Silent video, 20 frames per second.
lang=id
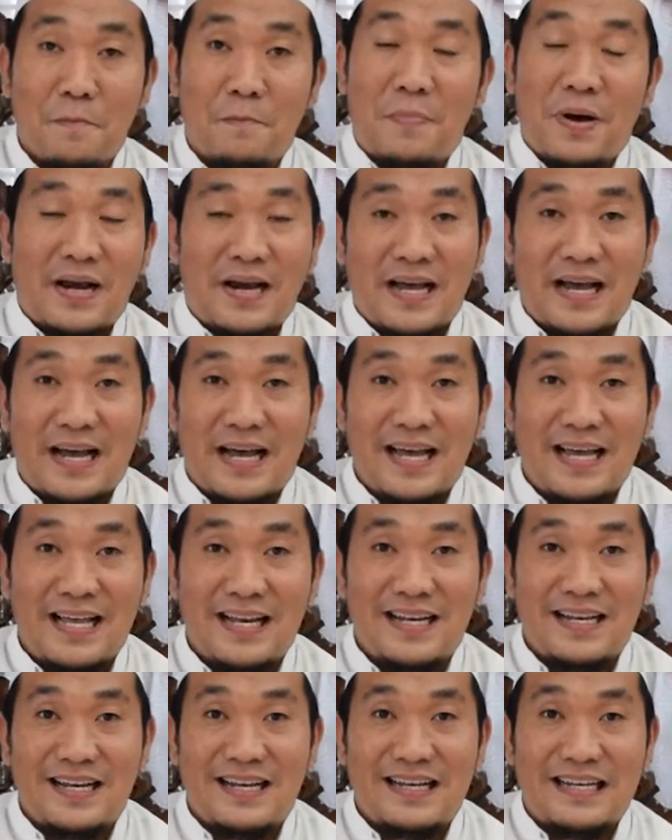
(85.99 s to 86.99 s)

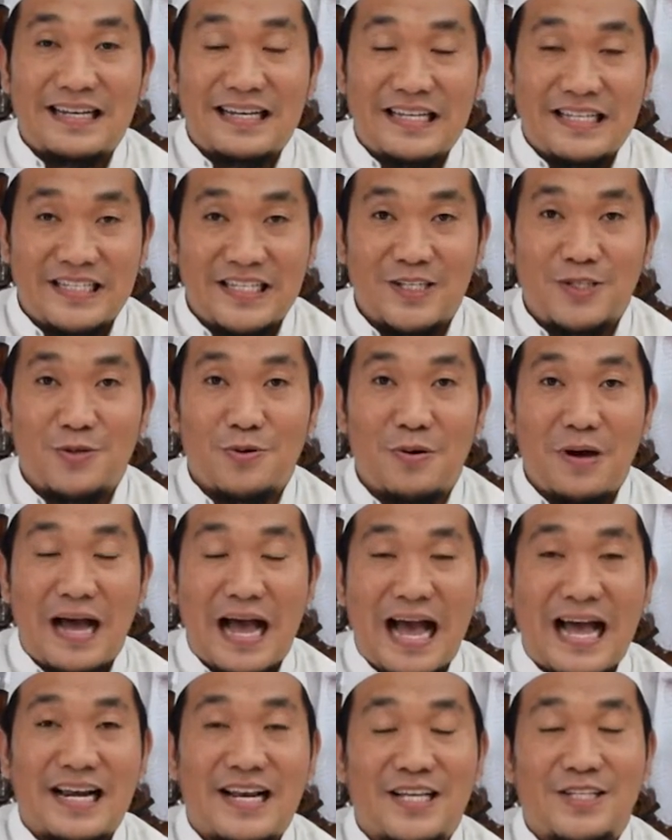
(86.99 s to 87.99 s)
Padahal di situ
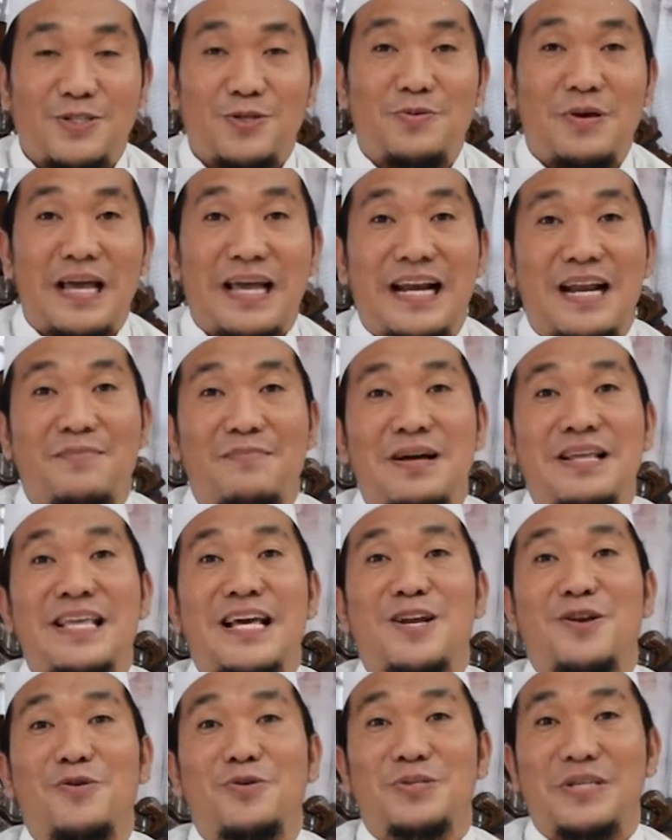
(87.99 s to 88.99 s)
ada juga yang
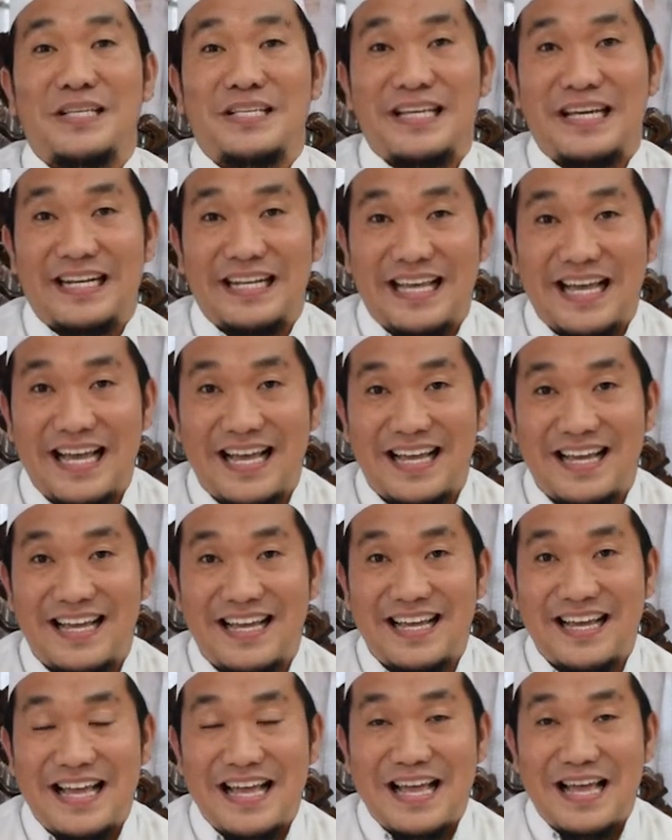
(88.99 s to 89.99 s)
namanya dosa jariah.
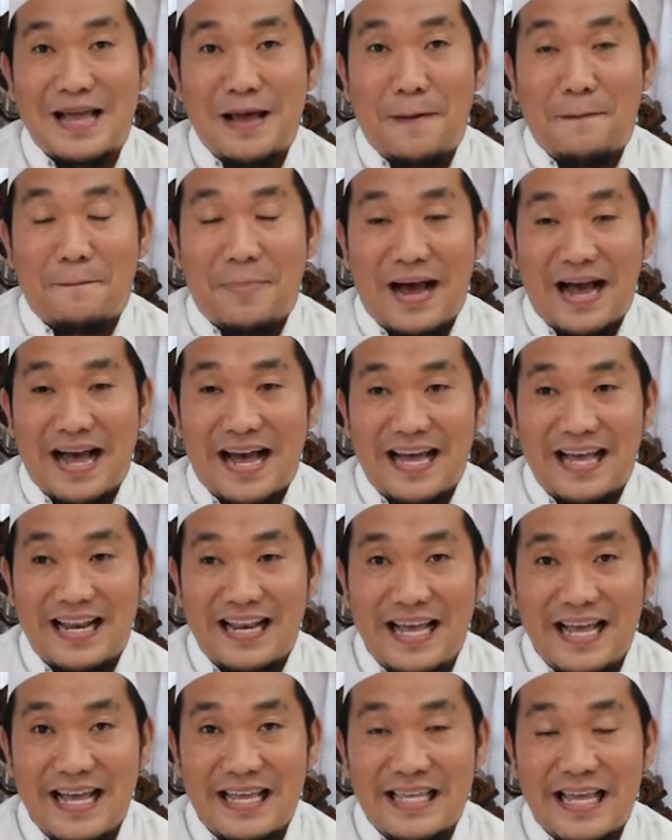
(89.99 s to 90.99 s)

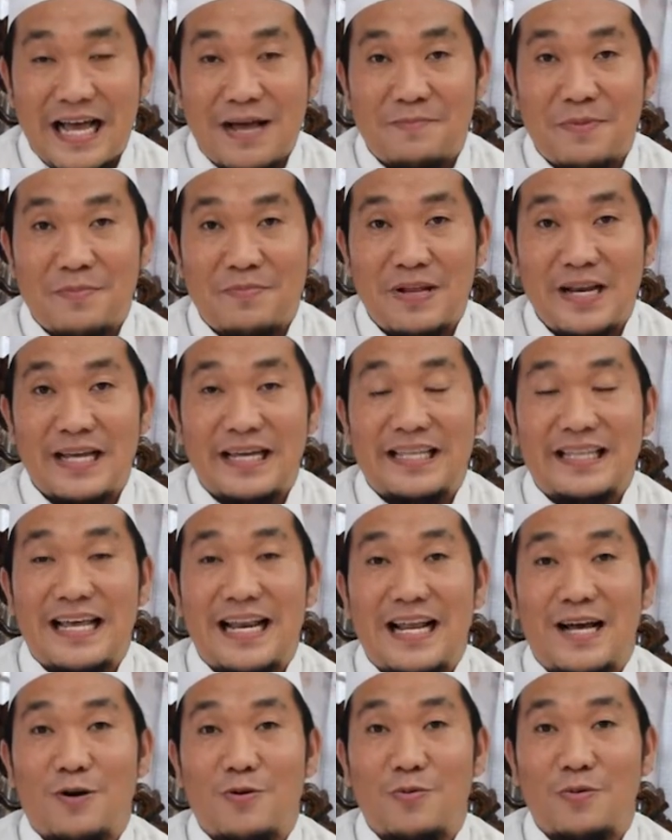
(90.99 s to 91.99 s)
Pahala yang apabila kita
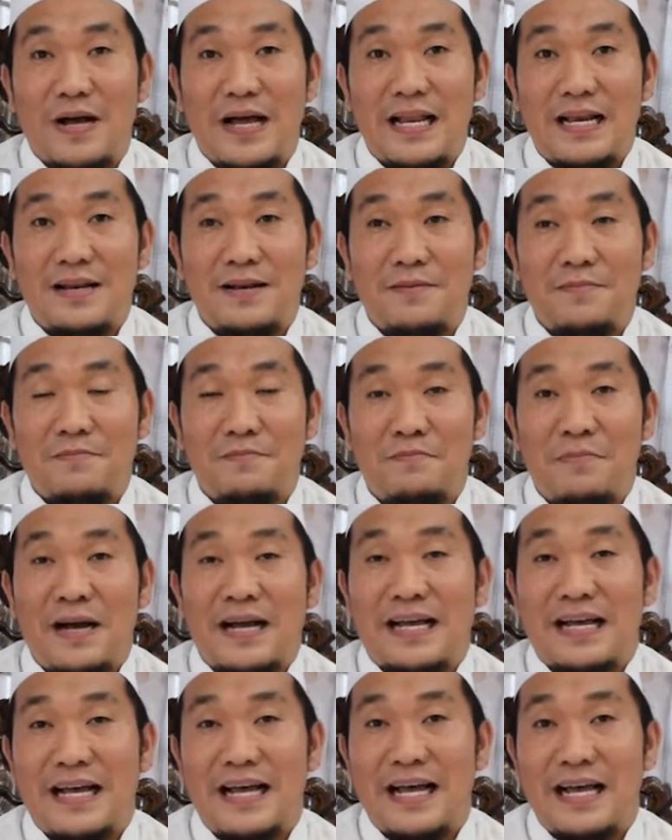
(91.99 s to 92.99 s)
lakukan,
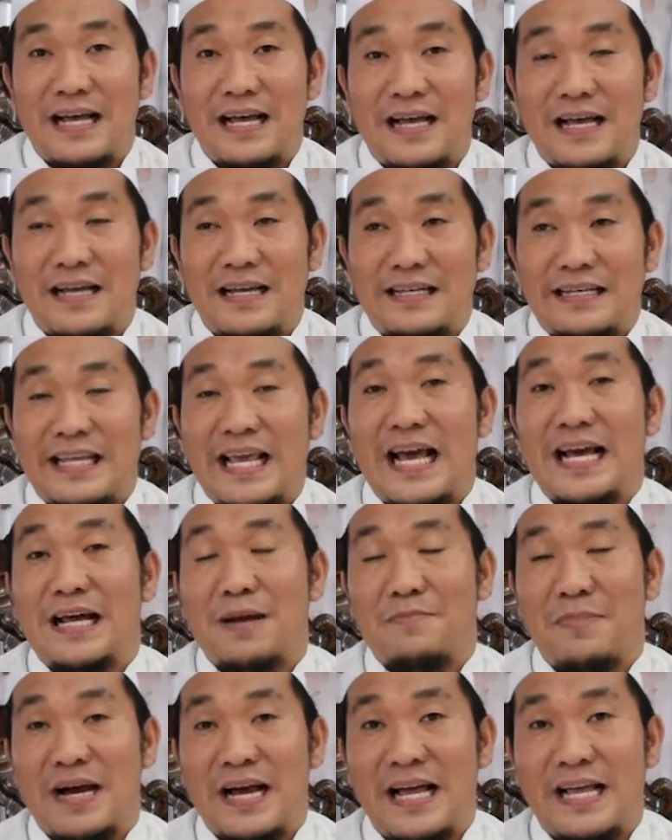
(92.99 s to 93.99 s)
maka dia
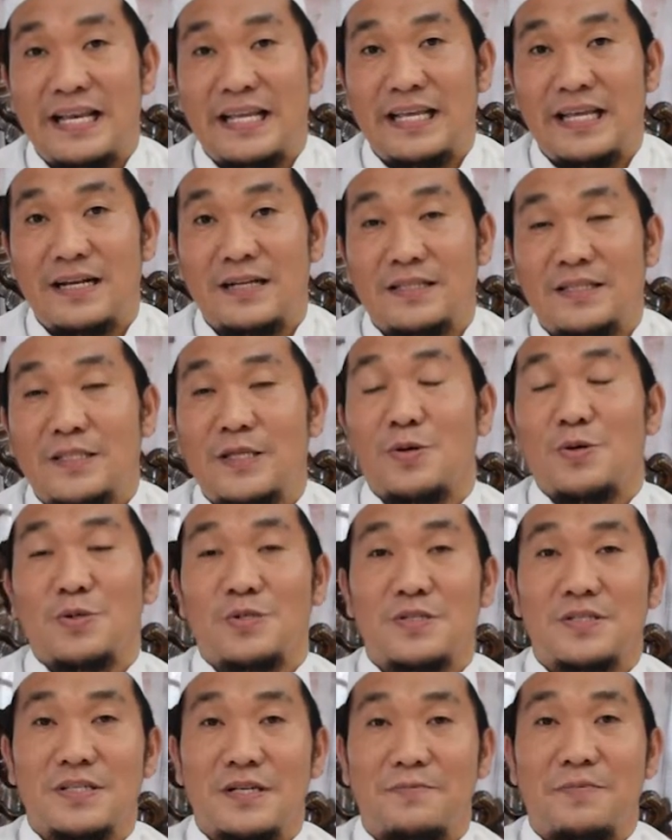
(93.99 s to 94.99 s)
akan mengalir
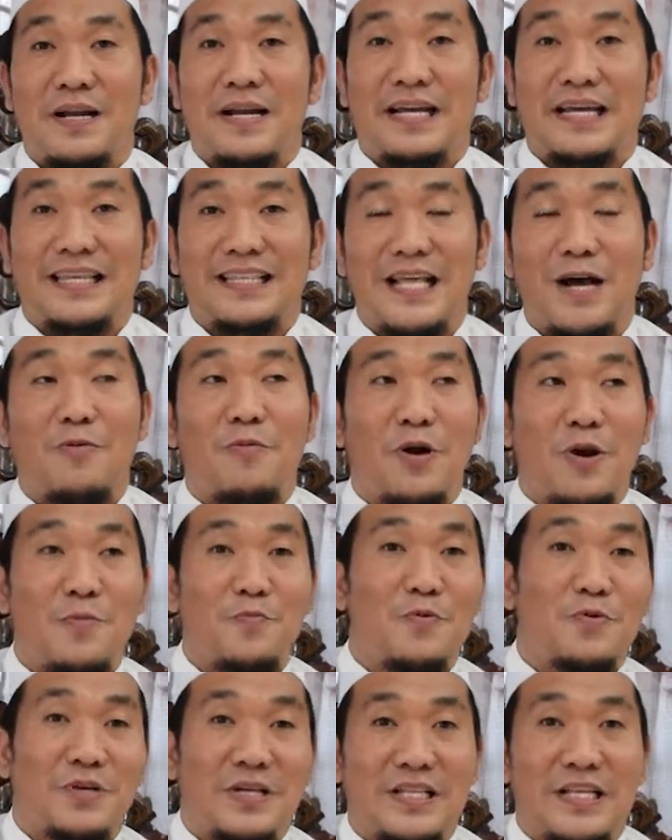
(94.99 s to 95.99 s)
terus kepada kita
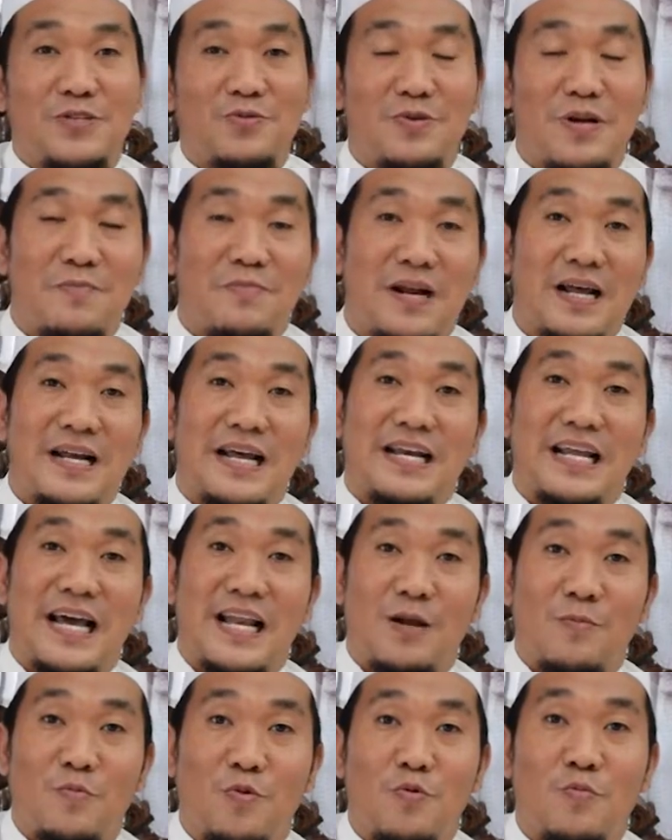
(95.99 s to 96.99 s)
walaupun kita sudah berada di
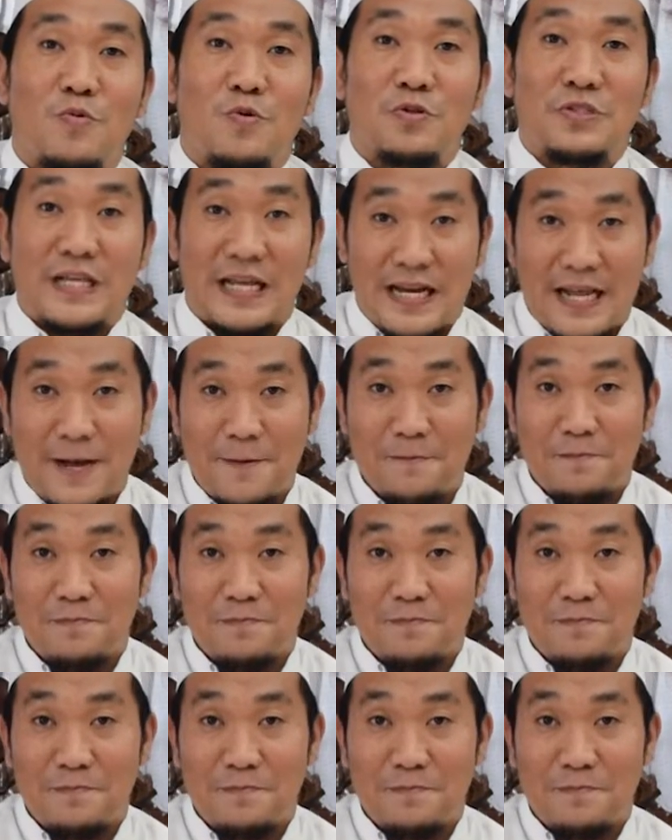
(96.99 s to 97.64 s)
alam kubur sana.